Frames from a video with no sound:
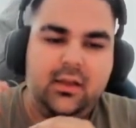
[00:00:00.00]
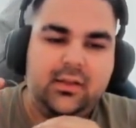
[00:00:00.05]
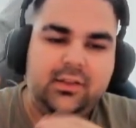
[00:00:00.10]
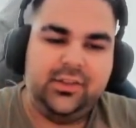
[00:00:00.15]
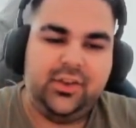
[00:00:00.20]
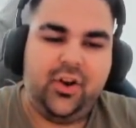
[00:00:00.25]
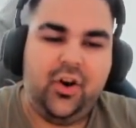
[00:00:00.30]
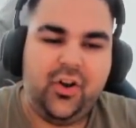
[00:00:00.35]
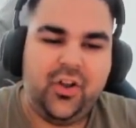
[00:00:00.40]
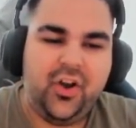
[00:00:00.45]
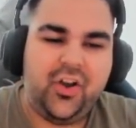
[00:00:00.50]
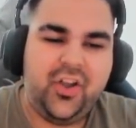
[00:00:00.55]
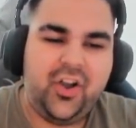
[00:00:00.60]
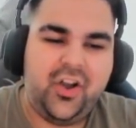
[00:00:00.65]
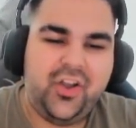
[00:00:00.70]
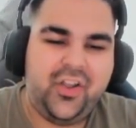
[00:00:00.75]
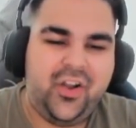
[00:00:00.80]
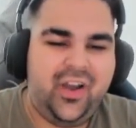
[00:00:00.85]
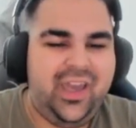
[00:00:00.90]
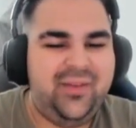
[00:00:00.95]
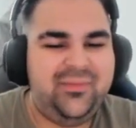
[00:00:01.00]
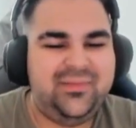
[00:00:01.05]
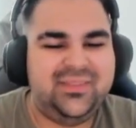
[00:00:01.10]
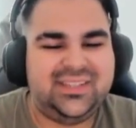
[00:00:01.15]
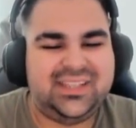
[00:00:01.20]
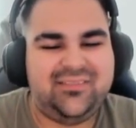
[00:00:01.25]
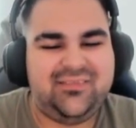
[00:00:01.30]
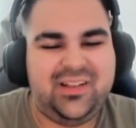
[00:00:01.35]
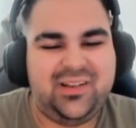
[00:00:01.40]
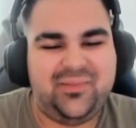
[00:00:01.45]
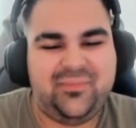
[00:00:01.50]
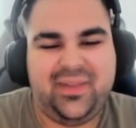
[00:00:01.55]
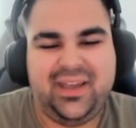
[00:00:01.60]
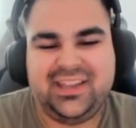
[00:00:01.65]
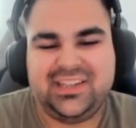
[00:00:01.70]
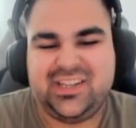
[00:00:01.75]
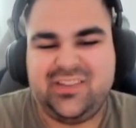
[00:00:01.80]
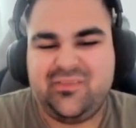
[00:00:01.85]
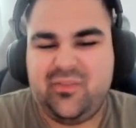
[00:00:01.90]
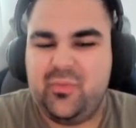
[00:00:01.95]
Yo yo yo yo hepinize selamlar ben
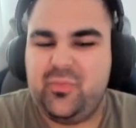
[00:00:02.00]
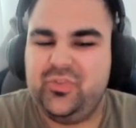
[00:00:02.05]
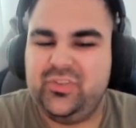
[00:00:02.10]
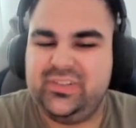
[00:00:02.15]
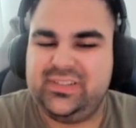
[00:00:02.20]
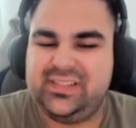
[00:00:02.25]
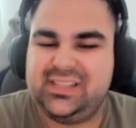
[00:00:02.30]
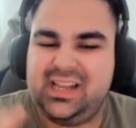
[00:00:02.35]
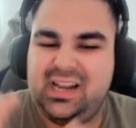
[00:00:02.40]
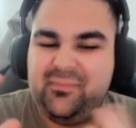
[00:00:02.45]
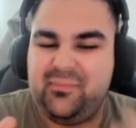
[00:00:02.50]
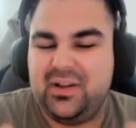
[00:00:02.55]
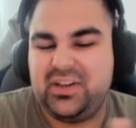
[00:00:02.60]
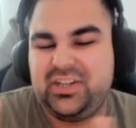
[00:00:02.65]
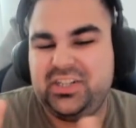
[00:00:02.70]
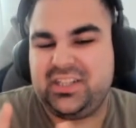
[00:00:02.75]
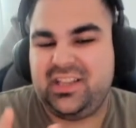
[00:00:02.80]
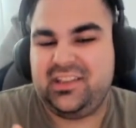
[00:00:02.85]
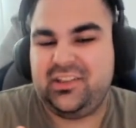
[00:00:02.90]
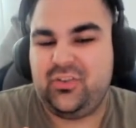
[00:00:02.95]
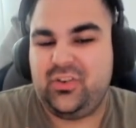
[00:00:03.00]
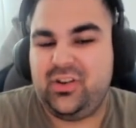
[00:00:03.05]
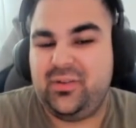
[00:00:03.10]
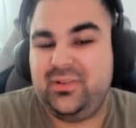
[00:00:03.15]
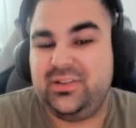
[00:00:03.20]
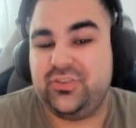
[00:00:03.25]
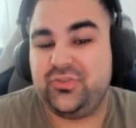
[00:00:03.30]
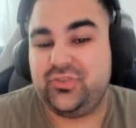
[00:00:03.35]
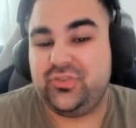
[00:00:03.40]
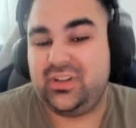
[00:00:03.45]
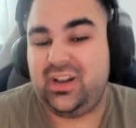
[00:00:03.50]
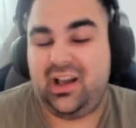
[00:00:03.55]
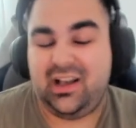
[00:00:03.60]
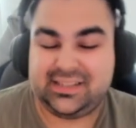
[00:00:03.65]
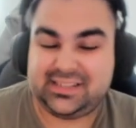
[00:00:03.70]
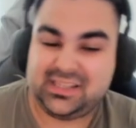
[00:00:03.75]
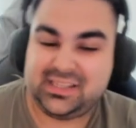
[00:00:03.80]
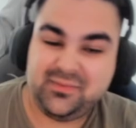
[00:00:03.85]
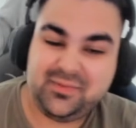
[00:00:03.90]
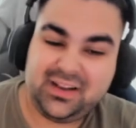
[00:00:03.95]
Ecem ve bugün sizlerle başlıktan da görebileceğiniz üzere
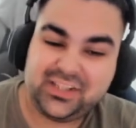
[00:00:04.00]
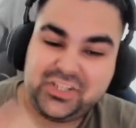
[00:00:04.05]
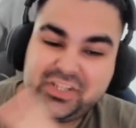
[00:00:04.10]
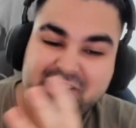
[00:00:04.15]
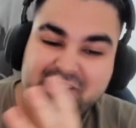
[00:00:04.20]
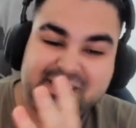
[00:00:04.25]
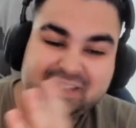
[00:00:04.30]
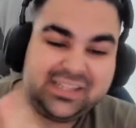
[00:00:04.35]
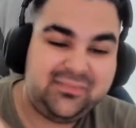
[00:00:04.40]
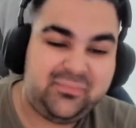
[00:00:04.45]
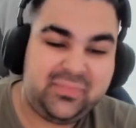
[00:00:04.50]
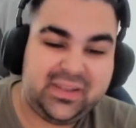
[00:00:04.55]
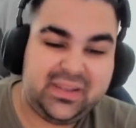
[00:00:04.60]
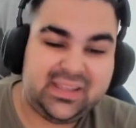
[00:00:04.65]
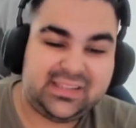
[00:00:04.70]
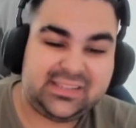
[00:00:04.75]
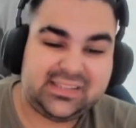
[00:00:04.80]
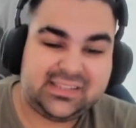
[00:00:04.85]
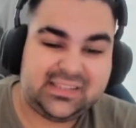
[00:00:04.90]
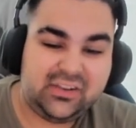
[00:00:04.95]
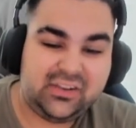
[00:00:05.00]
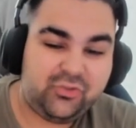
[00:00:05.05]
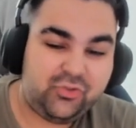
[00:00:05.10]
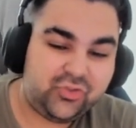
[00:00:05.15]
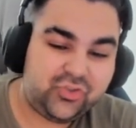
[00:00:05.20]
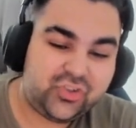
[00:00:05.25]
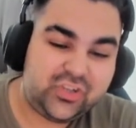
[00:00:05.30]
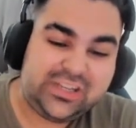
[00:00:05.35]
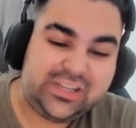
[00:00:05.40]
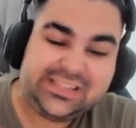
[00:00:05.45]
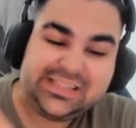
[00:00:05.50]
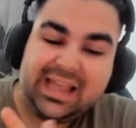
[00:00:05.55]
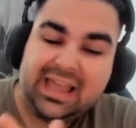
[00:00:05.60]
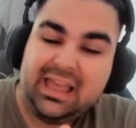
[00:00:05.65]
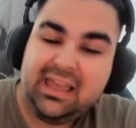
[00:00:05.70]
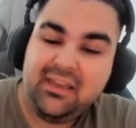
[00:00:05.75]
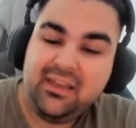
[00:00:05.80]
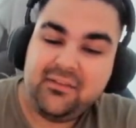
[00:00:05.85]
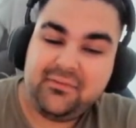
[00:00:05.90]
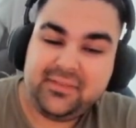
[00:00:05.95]
aslında birazcık skin piyasasından konuşacağız.
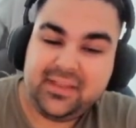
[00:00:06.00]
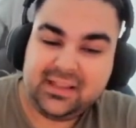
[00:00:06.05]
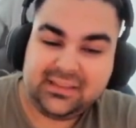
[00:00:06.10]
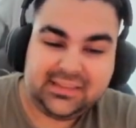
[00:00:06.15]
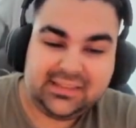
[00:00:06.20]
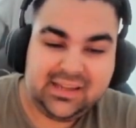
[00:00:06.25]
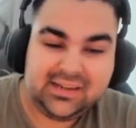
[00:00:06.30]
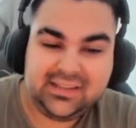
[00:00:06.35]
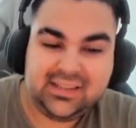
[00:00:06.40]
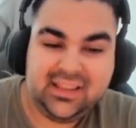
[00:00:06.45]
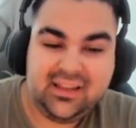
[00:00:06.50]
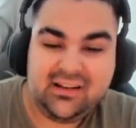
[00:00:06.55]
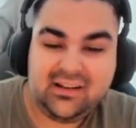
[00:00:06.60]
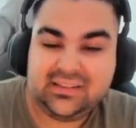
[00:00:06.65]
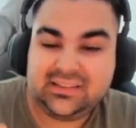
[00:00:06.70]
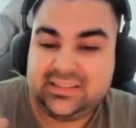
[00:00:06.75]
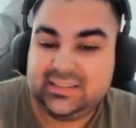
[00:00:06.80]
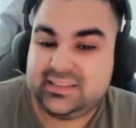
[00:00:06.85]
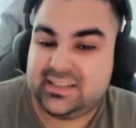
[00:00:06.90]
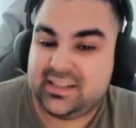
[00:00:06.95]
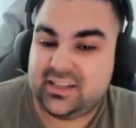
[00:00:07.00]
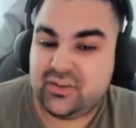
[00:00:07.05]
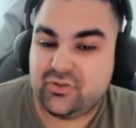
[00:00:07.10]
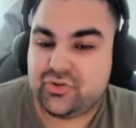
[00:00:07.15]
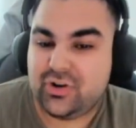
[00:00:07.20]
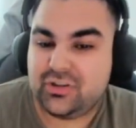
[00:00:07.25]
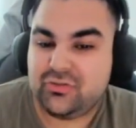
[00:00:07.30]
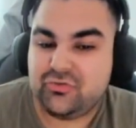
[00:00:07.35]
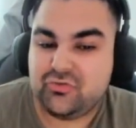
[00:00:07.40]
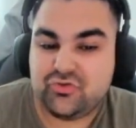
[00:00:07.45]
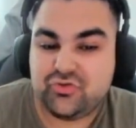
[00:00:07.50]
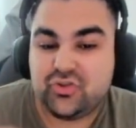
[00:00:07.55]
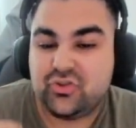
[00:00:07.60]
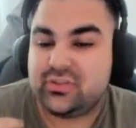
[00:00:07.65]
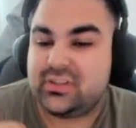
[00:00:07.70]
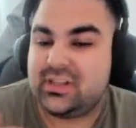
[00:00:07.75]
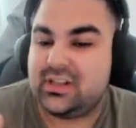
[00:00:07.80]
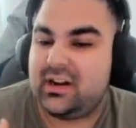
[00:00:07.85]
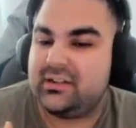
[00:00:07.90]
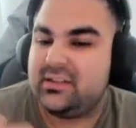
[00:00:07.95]
Fiyatlar neden arttı, neden şu an düşüyor,
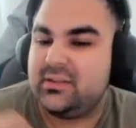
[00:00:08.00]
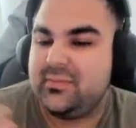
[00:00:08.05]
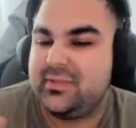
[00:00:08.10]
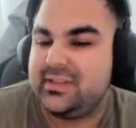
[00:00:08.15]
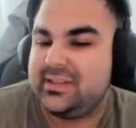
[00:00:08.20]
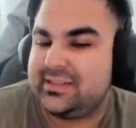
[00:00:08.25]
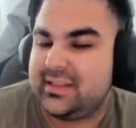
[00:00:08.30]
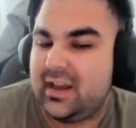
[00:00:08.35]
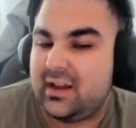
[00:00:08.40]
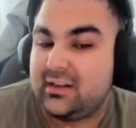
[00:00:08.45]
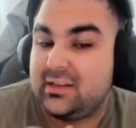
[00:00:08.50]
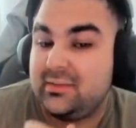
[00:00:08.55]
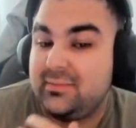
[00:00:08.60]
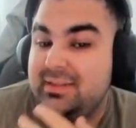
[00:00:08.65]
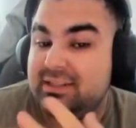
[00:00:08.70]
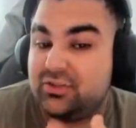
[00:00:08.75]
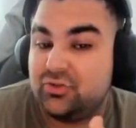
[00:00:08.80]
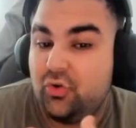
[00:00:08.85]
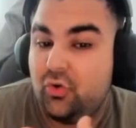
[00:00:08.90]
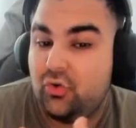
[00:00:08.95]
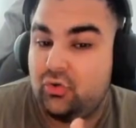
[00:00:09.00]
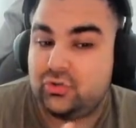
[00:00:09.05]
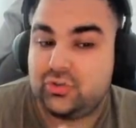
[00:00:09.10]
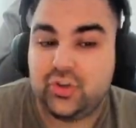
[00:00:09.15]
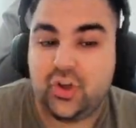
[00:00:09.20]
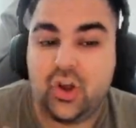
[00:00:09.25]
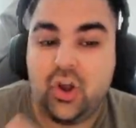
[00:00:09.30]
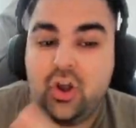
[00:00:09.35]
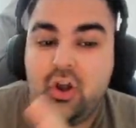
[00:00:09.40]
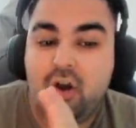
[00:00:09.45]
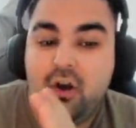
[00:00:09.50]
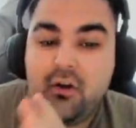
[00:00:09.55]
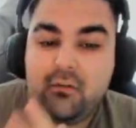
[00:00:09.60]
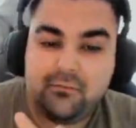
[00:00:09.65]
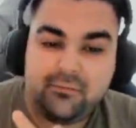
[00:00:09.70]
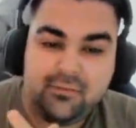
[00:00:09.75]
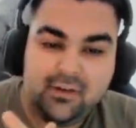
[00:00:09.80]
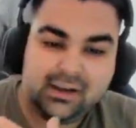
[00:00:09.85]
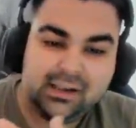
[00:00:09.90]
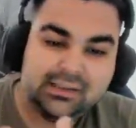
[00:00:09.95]
zararda mıyız, karda mıyız, ne oluyor?
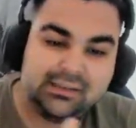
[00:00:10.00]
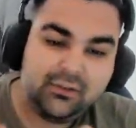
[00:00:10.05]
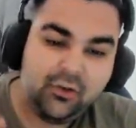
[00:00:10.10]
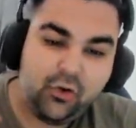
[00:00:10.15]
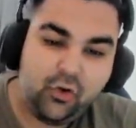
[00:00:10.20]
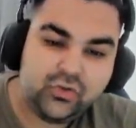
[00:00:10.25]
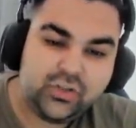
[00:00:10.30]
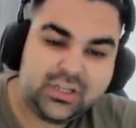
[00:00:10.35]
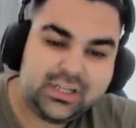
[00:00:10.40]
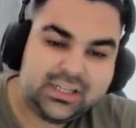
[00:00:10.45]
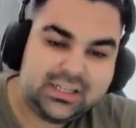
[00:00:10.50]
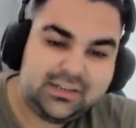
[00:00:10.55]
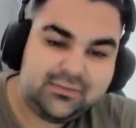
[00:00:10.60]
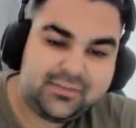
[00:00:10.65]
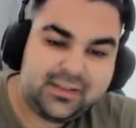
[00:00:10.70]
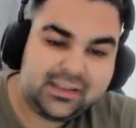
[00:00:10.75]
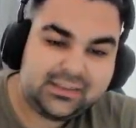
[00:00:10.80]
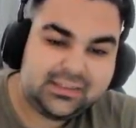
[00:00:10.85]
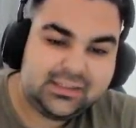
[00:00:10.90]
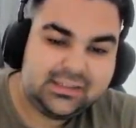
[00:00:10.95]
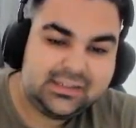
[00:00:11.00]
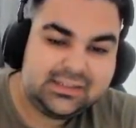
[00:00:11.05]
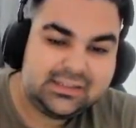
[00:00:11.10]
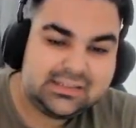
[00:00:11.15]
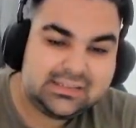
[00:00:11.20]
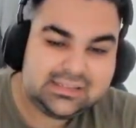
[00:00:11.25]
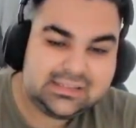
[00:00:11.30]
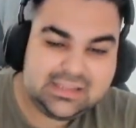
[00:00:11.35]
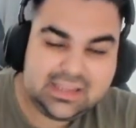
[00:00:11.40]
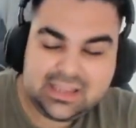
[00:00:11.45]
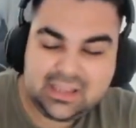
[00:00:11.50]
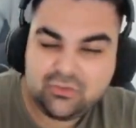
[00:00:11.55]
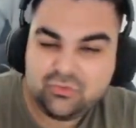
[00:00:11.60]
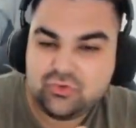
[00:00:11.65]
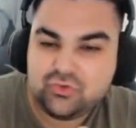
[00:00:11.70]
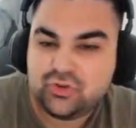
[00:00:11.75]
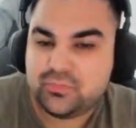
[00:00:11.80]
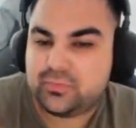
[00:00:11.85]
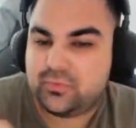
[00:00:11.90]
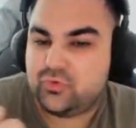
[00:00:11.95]
Fakat öncelikle fiyatların neden
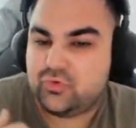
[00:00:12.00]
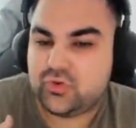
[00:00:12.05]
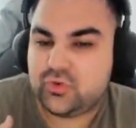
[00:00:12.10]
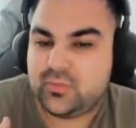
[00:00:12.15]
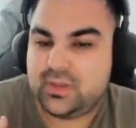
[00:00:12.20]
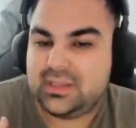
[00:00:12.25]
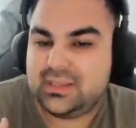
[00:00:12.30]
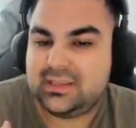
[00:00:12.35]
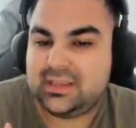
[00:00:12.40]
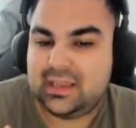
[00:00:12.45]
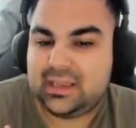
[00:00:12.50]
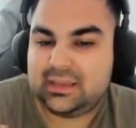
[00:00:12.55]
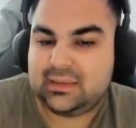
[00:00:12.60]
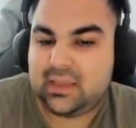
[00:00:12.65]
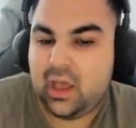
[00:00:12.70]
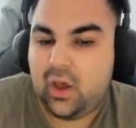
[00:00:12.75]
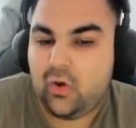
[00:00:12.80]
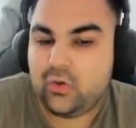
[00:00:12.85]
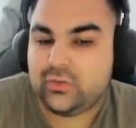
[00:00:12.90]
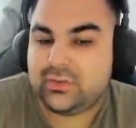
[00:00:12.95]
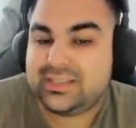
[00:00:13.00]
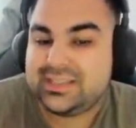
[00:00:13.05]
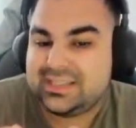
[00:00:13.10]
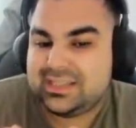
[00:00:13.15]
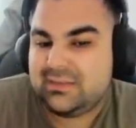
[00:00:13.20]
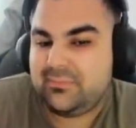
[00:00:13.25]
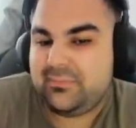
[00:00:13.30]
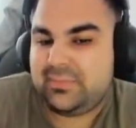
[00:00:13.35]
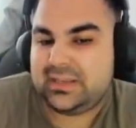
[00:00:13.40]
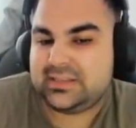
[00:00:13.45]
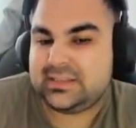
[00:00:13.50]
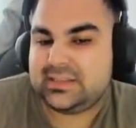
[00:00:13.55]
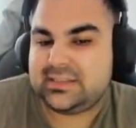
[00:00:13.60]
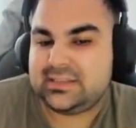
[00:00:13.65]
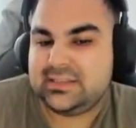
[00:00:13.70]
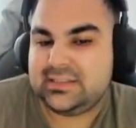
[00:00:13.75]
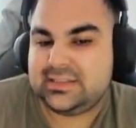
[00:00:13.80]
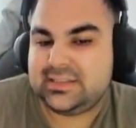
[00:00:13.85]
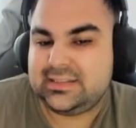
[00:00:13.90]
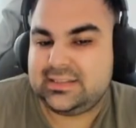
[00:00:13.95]
düşüp düşmediğinden daha öte skin
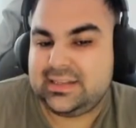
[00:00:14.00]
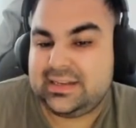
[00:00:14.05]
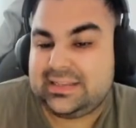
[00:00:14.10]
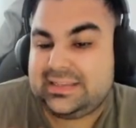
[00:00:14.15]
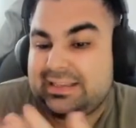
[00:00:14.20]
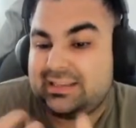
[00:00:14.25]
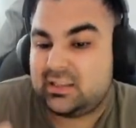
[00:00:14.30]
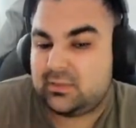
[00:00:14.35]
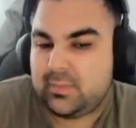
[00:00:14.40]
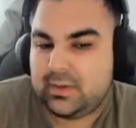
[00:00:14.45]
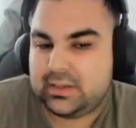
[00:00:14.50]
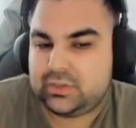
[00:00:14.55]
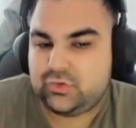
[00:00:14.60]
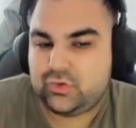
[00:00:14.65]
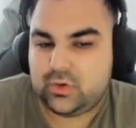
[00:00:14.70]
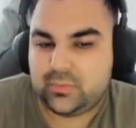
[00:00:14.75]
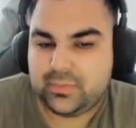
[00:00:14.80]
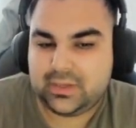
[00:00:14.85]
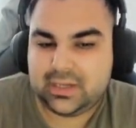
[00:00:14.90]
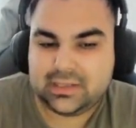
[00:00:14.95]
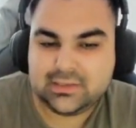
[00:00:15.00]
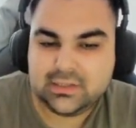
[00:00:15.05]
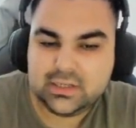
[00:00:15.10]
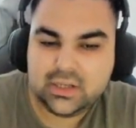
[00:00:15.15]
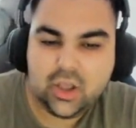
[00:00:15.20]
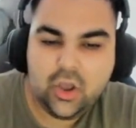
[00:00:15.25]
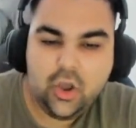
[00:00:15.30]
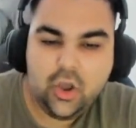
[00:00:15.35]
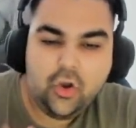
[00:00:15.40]
piyasasını sizlere tanıtmak istiyorum birazcık.